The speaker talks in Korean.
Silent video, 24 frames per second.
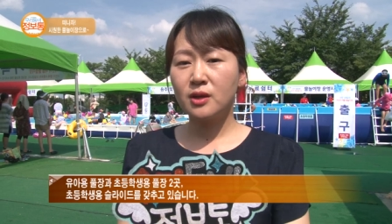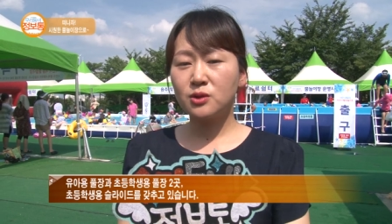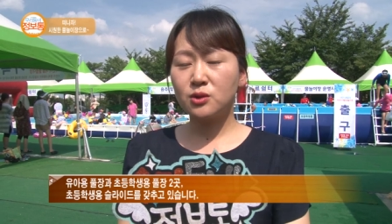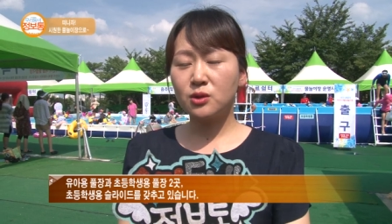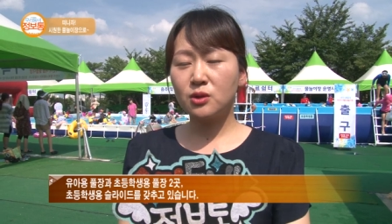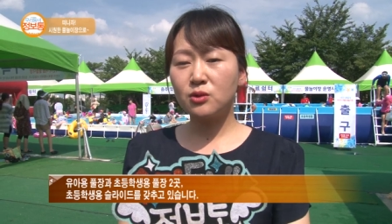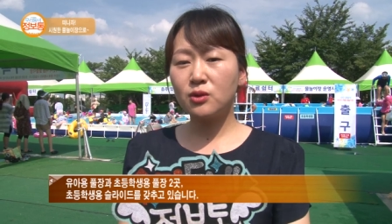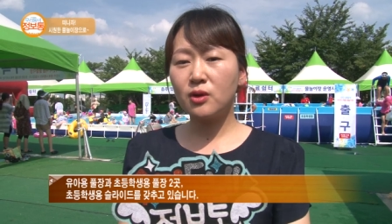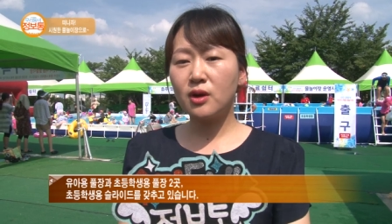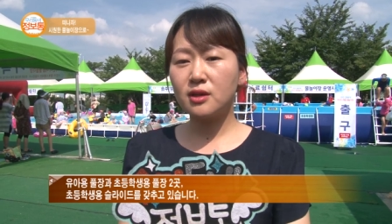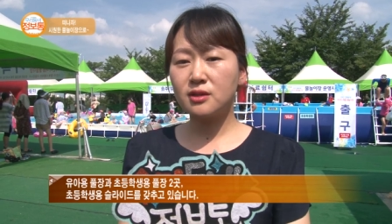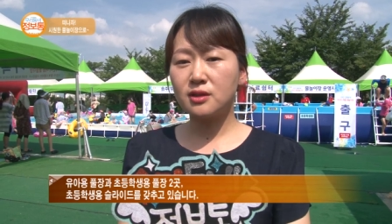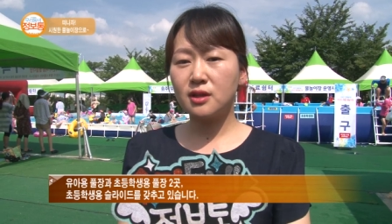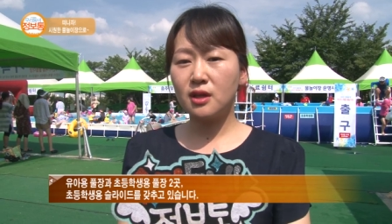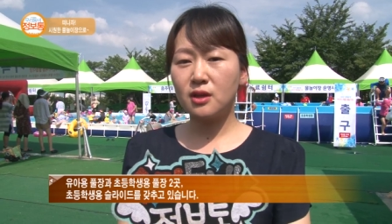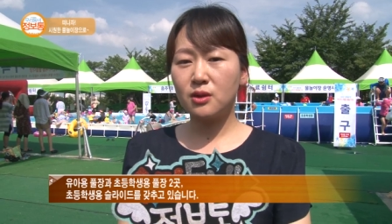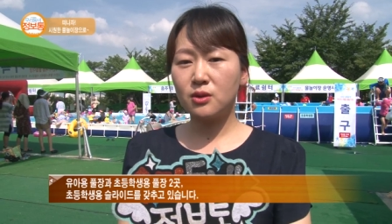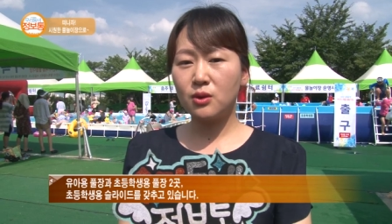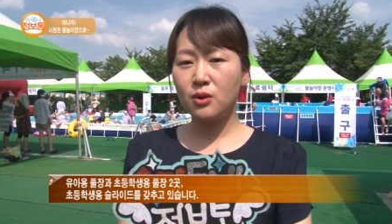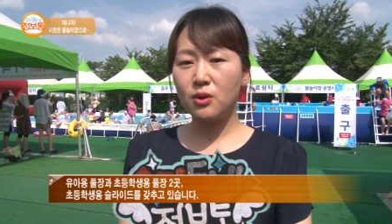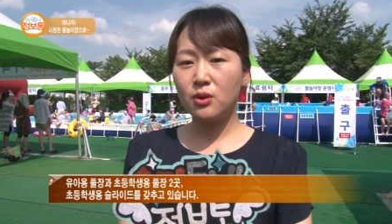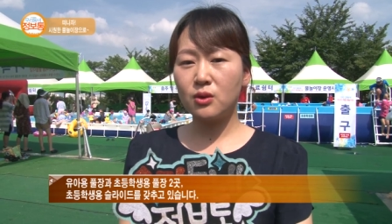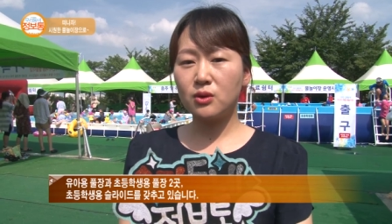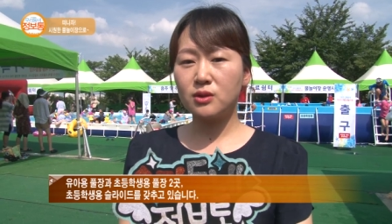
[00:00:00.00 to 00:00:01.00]

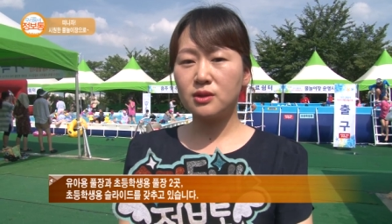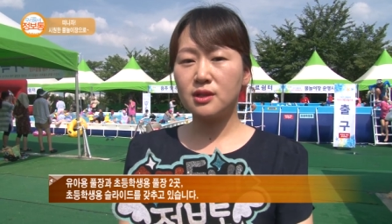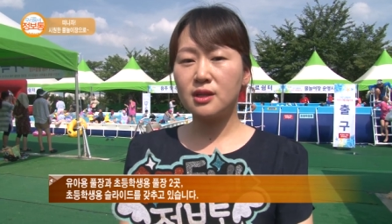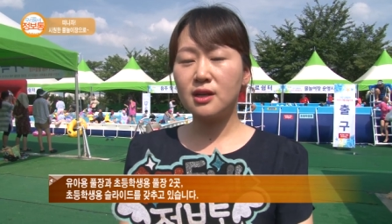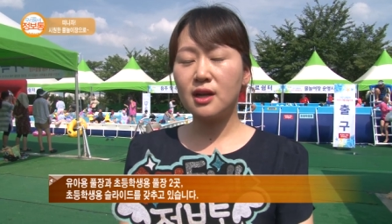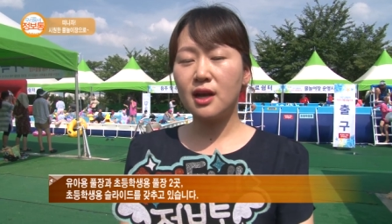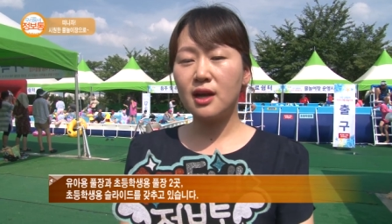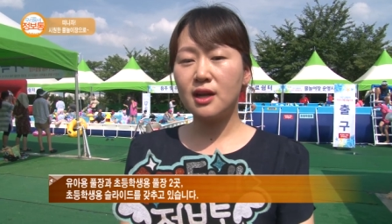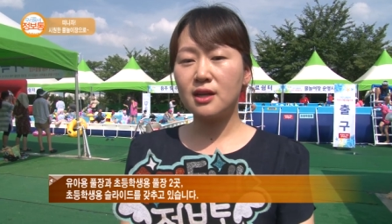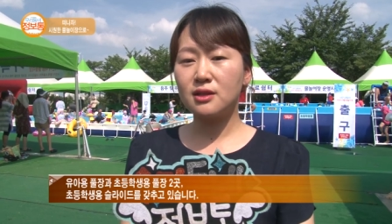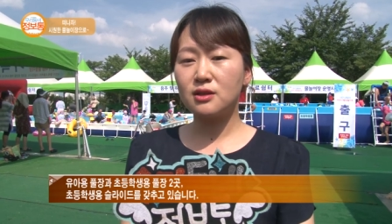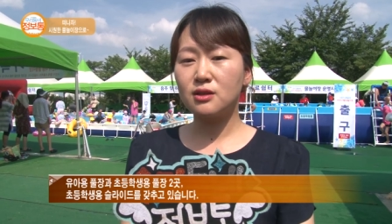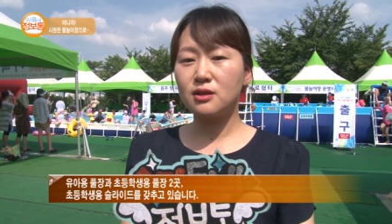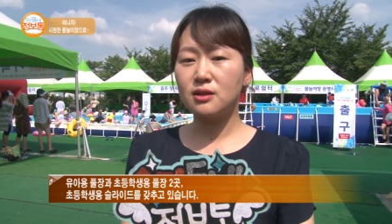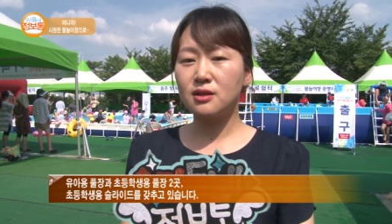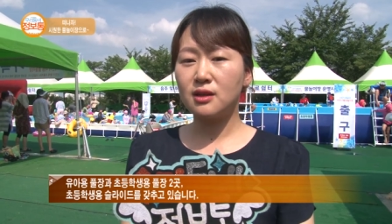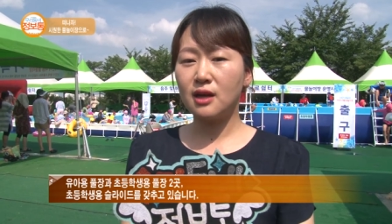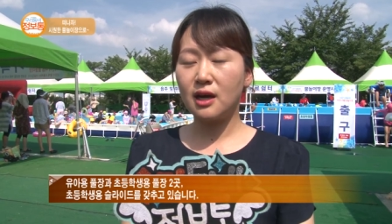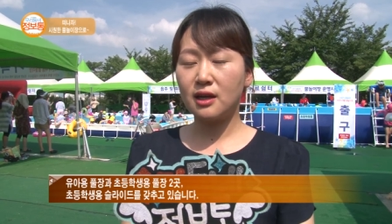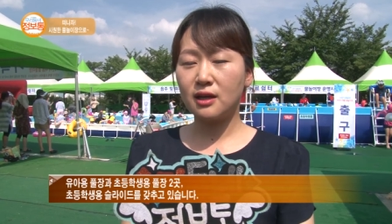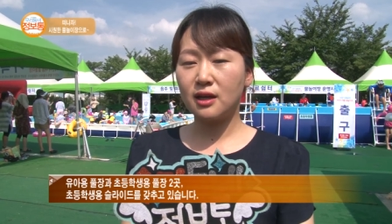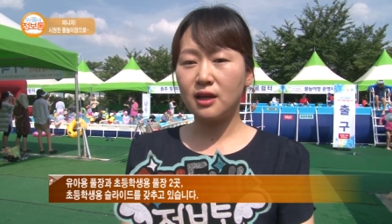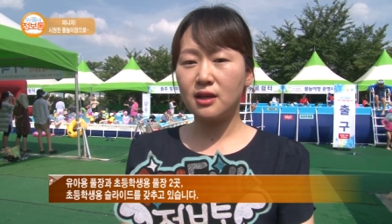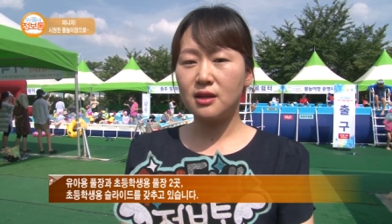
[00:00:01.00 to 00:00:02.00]
초등학생용 슬라이드
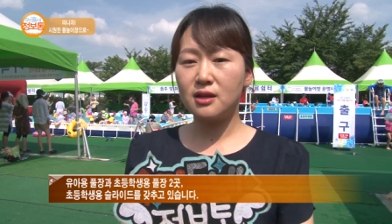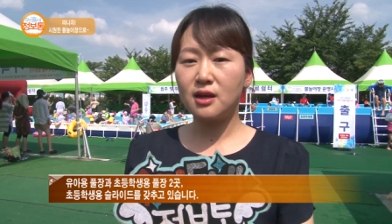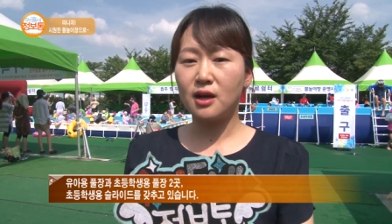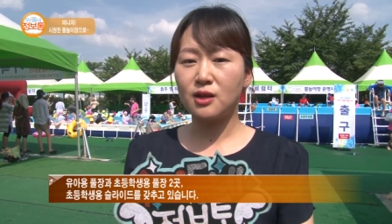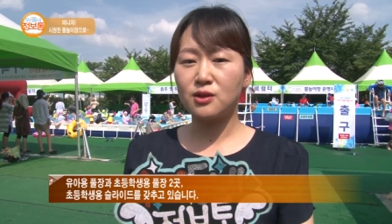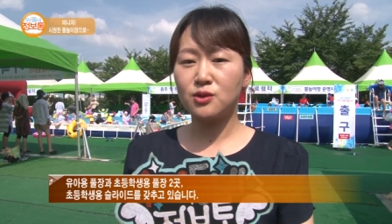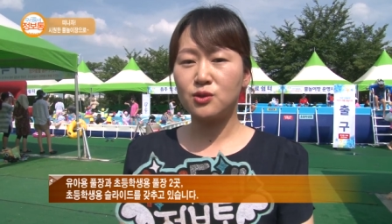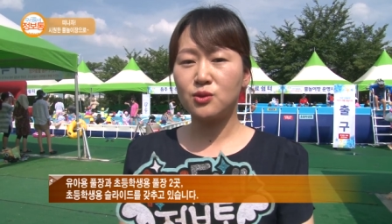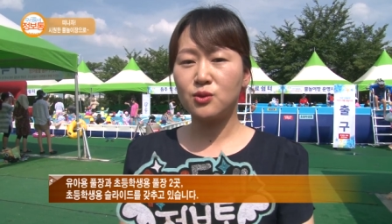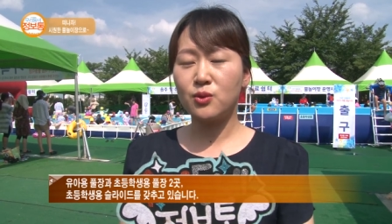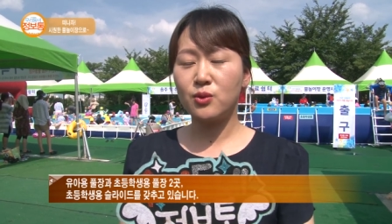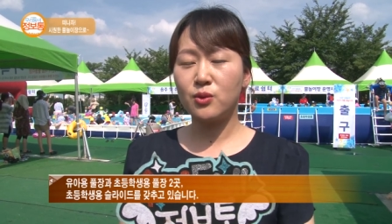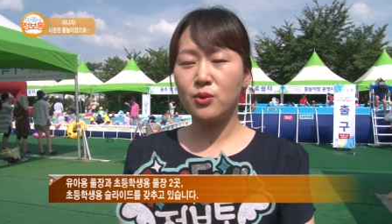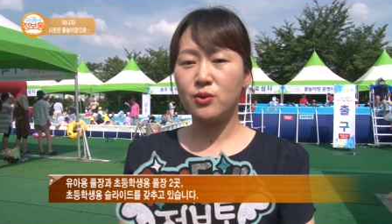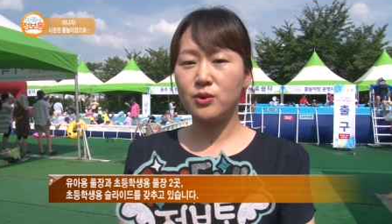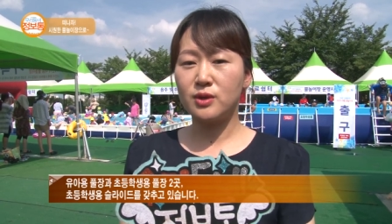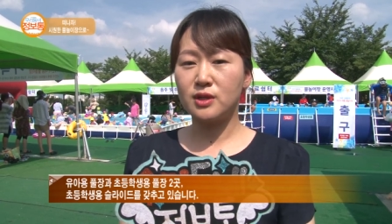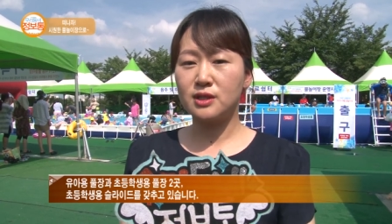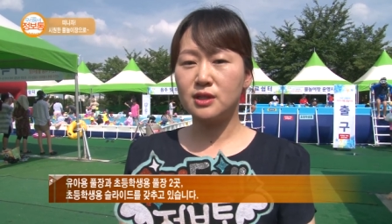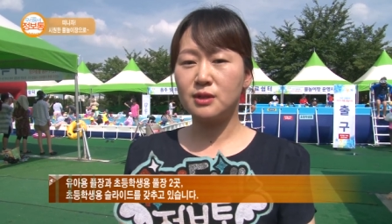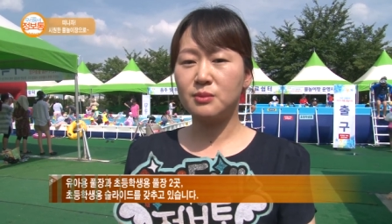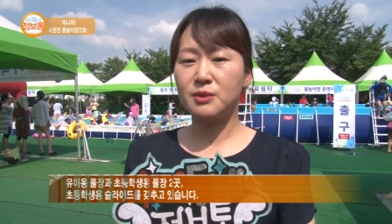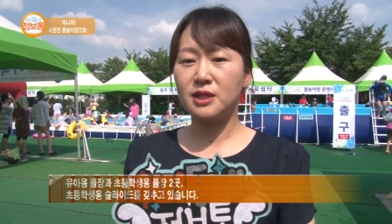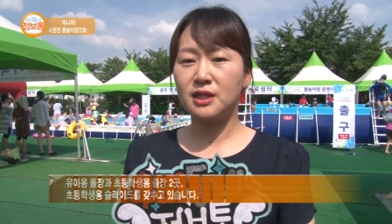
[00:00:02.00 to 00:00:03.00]
한 개를 갖추고
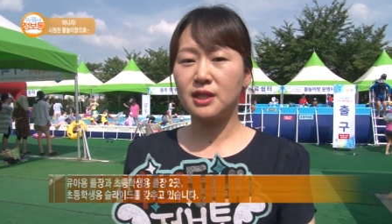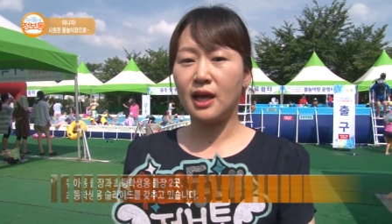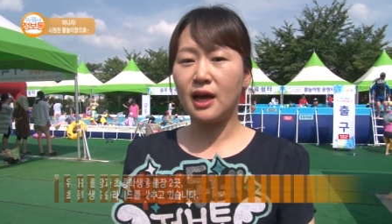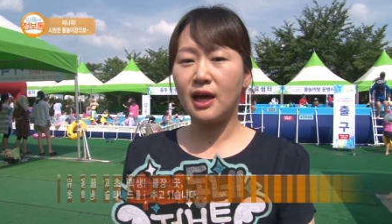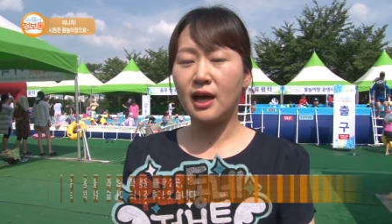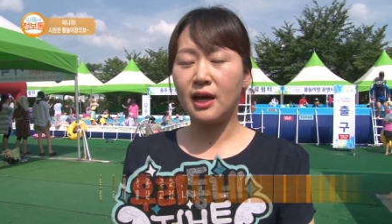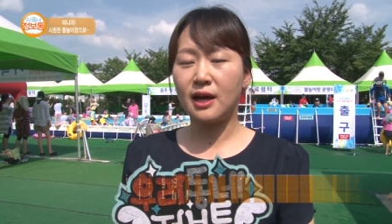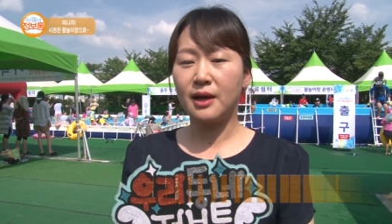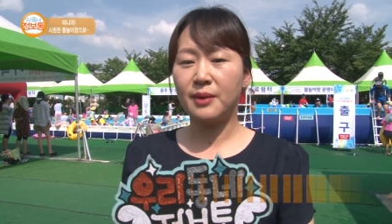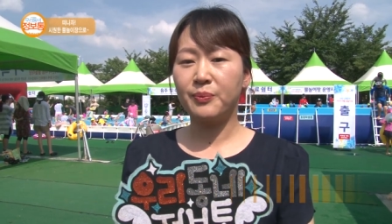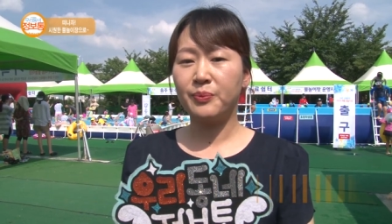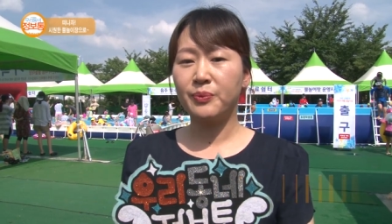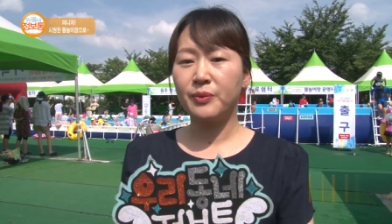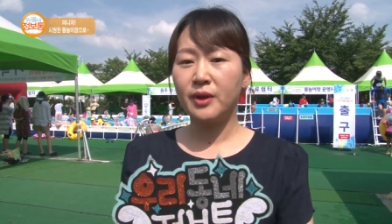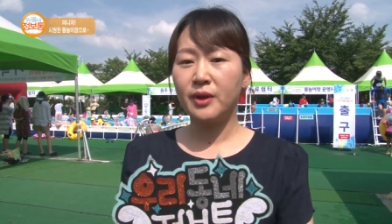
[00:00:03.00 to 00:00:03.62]
있습니다.